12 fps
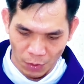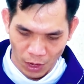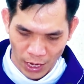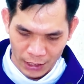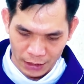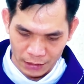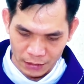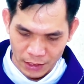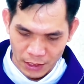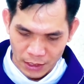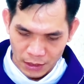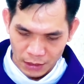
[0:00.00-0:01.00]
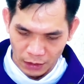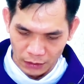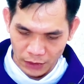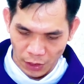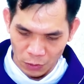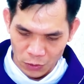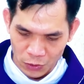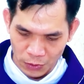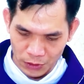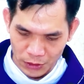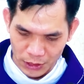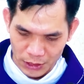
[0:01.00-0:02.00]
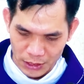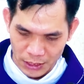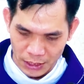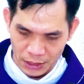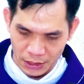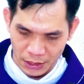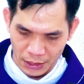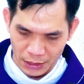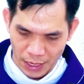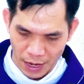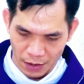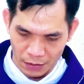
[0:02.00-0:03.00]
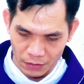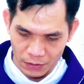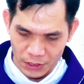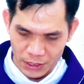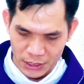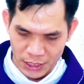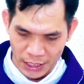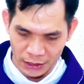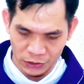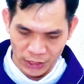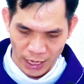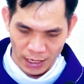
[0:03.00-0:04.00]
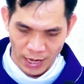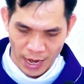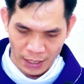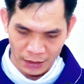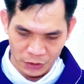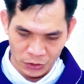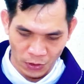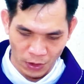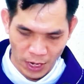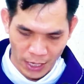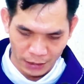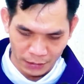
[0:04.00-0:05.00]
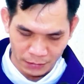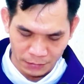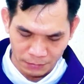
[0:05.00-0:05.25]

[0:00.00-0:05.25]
của anh đấng thấu suốt những gì kín đáo sẽ trả lại cho anh